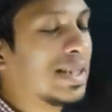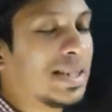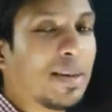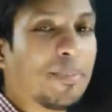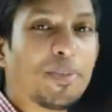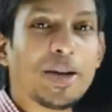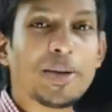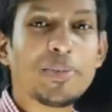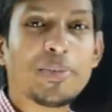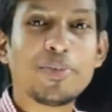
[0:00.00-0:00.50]

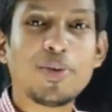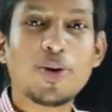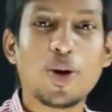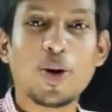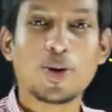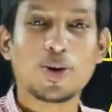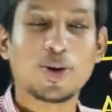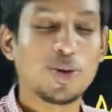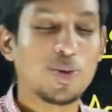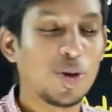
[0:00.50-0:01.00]
সেপ্টেম্বর
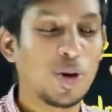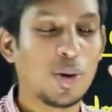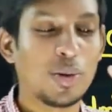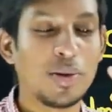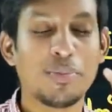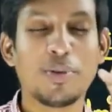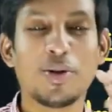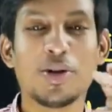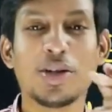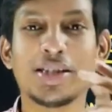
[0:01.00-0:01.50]
অক্টোবর
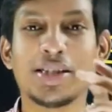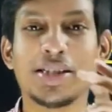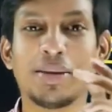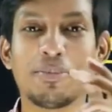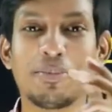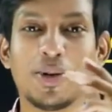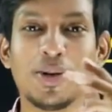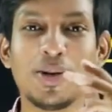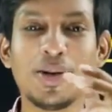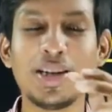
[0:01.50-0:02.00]
নভেম্বর
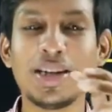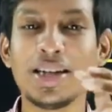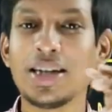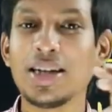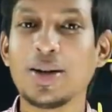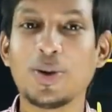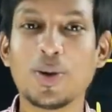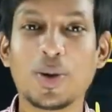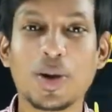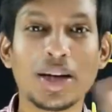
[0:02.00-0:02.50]
ডিসেম্বর
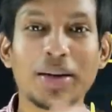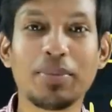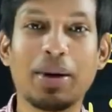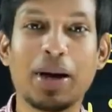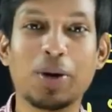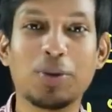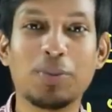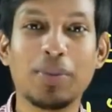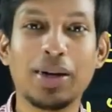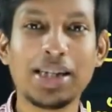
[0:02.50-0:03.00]
ওখানে
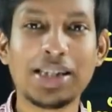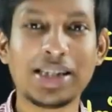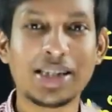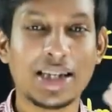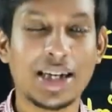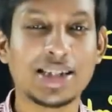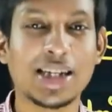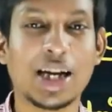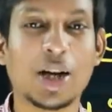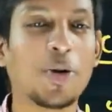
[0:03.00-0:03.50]
বারো মাস
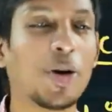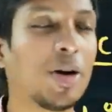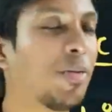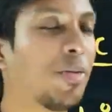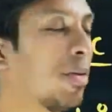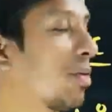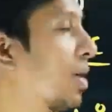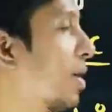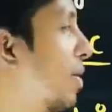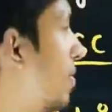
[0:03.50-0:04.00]
আর জানুয়ারি
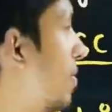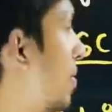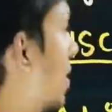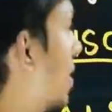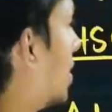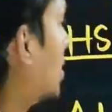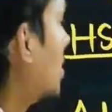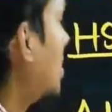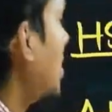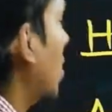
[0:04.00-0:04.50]
ফেব্রুয়ারি
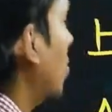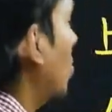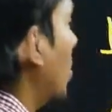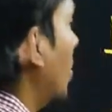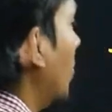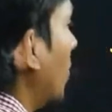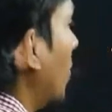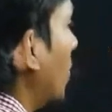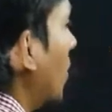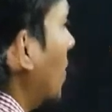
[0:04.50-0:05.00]

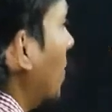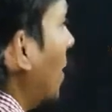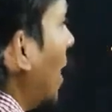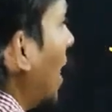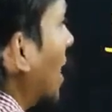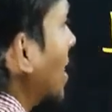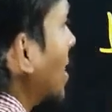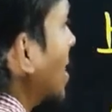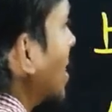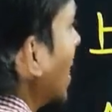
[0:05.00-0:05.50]
জানুয়ারি ফেব্রুয়ারি
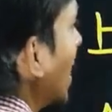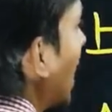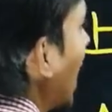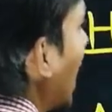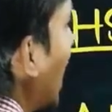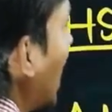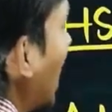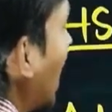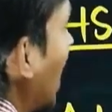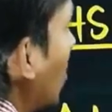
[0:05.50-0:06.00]
মার্চ তাহলে
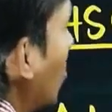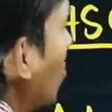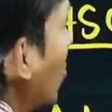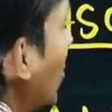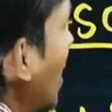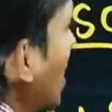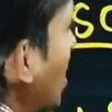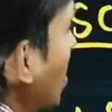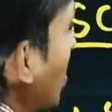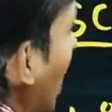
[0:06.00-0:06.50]
এইখানে উনিশ